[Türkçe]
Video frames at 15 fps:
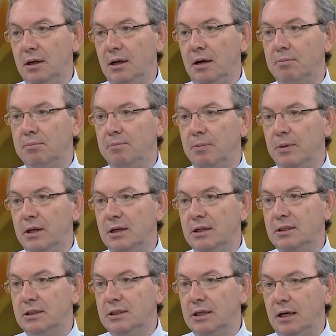Yani
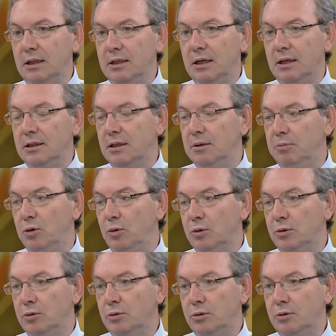sağlık alanı
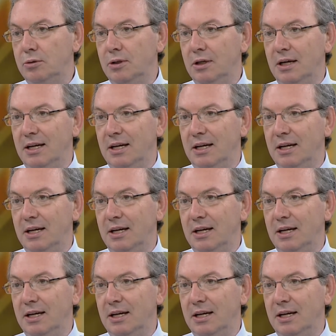biliyorsunuz